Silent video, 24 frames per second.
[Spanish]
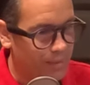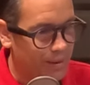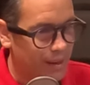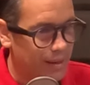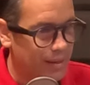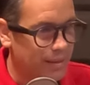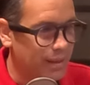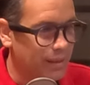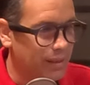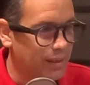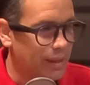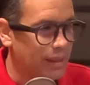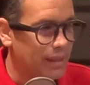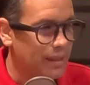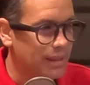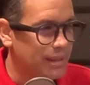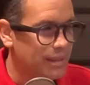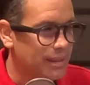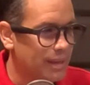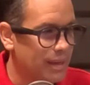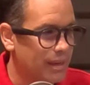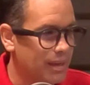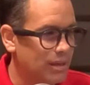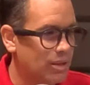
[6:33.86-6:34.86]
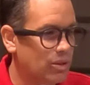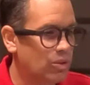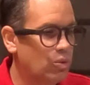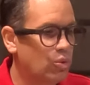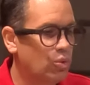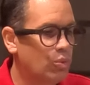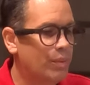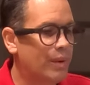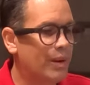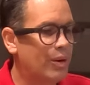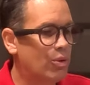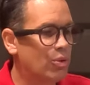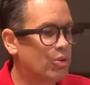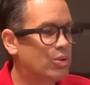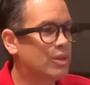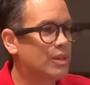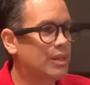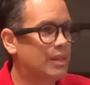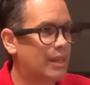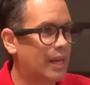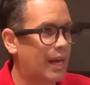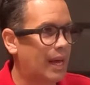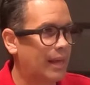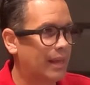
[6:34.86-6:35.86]
ese te dice tu
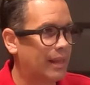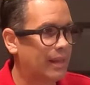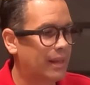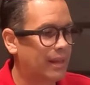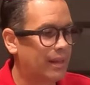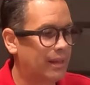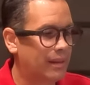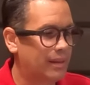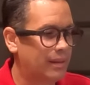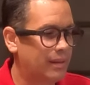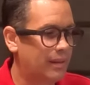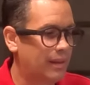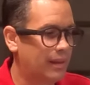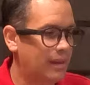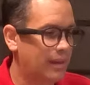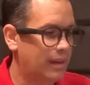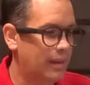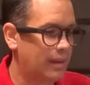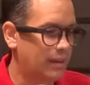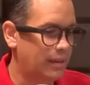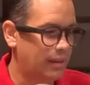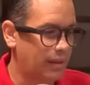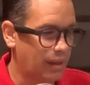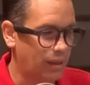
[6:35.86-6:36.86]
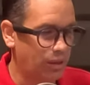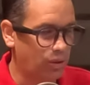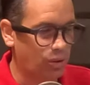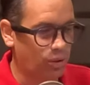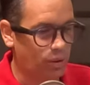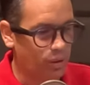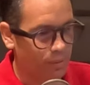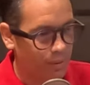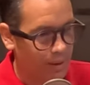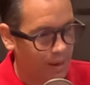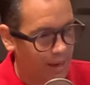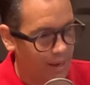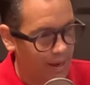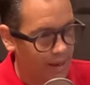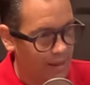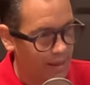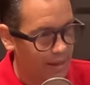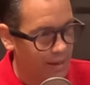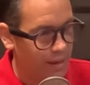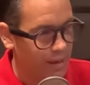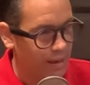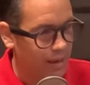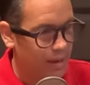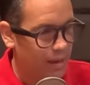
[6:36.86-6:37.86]
velocidad de tanto de
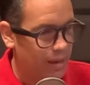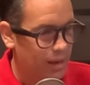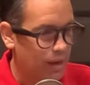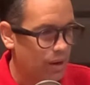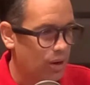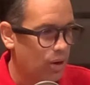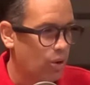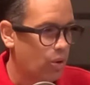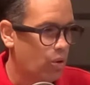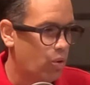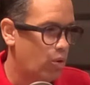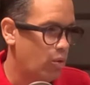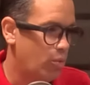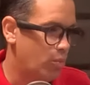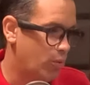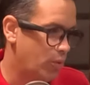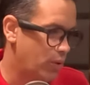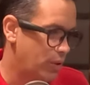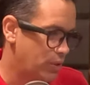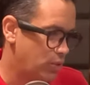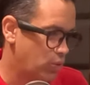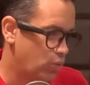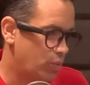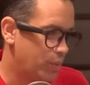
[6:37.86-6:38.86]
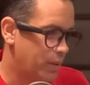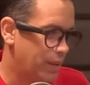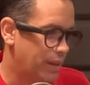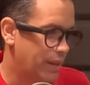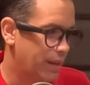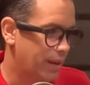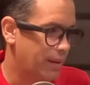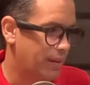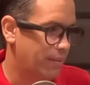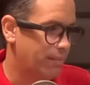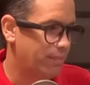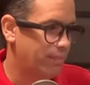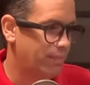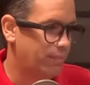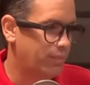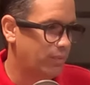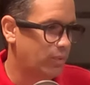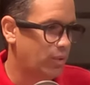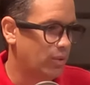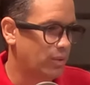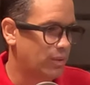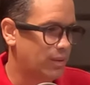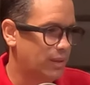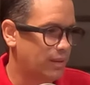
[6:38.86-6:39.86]
bajada como de subida.
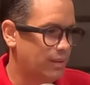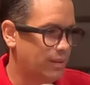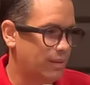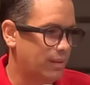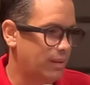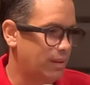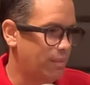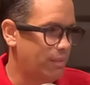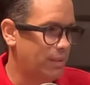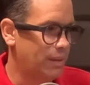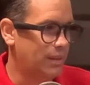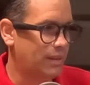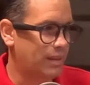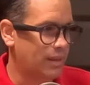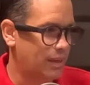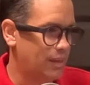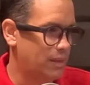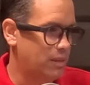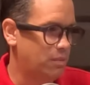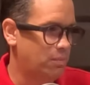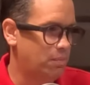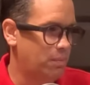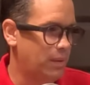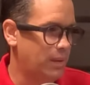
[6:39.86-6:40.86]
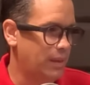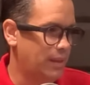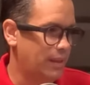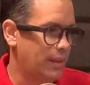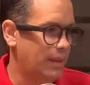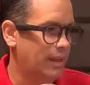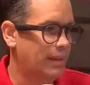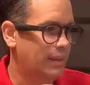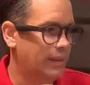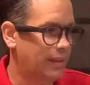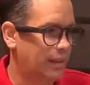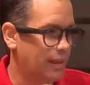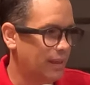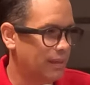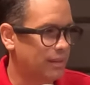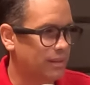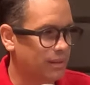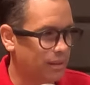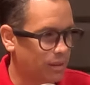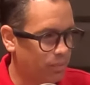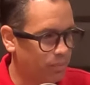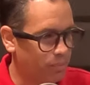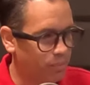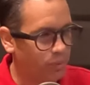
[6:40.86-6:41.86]
Entonces te metes a
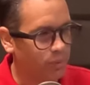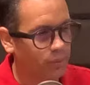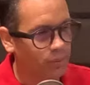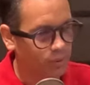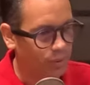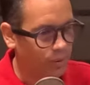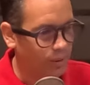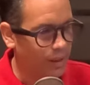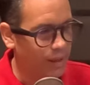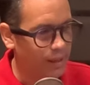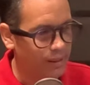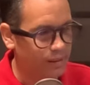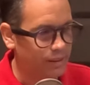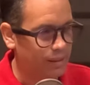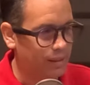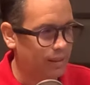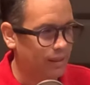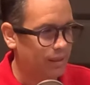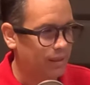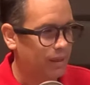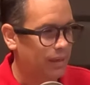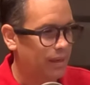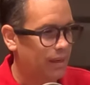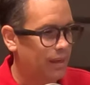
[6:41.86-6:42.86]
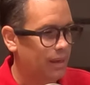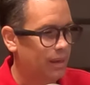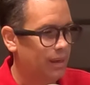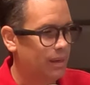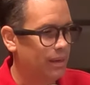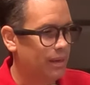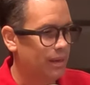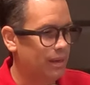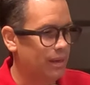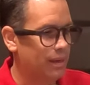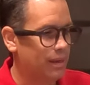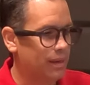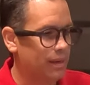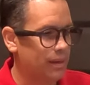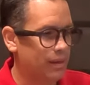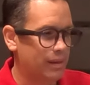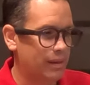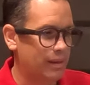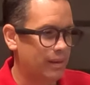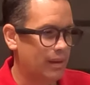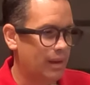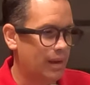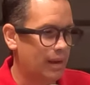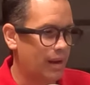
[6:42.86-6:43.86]
speedtest.net y
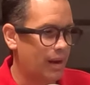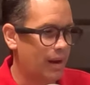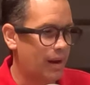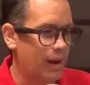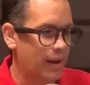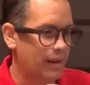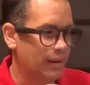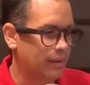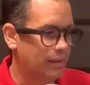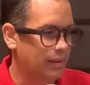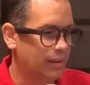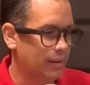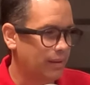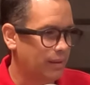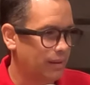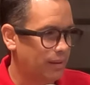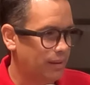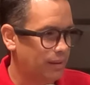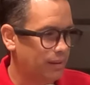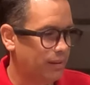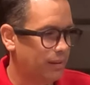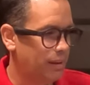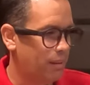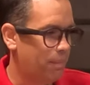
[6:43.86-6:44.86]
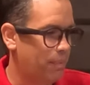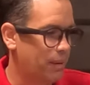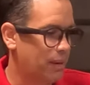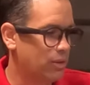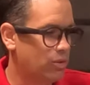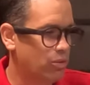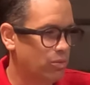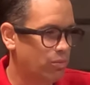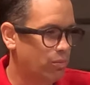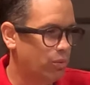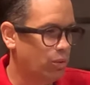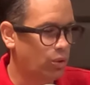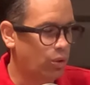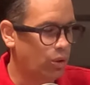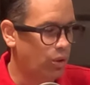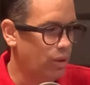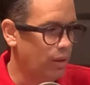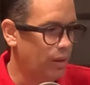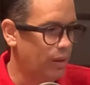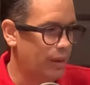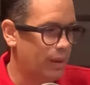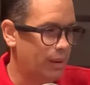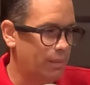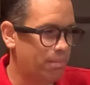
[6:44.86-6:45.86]
ahí te, aparece un
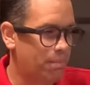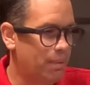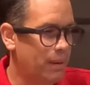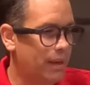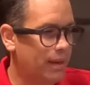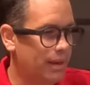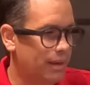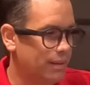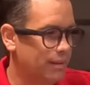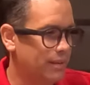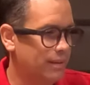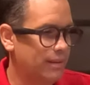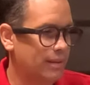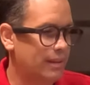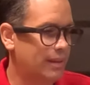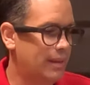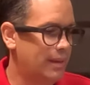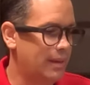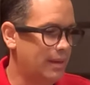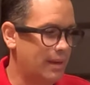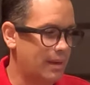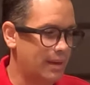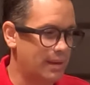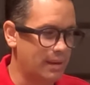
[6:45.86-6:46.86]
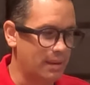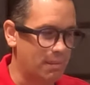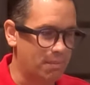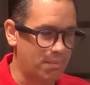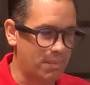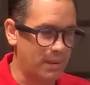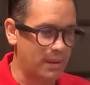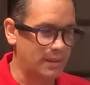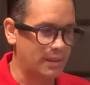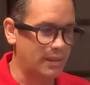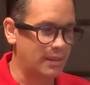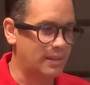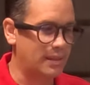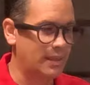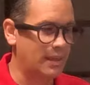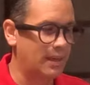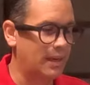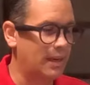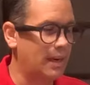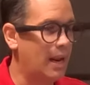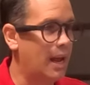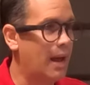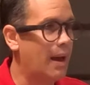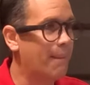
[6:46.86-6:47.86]
botón, le picas y, y empieza a
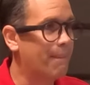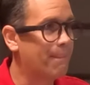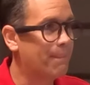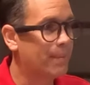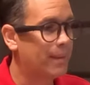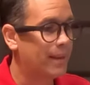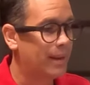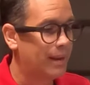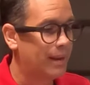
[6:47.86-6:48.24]
hacer la,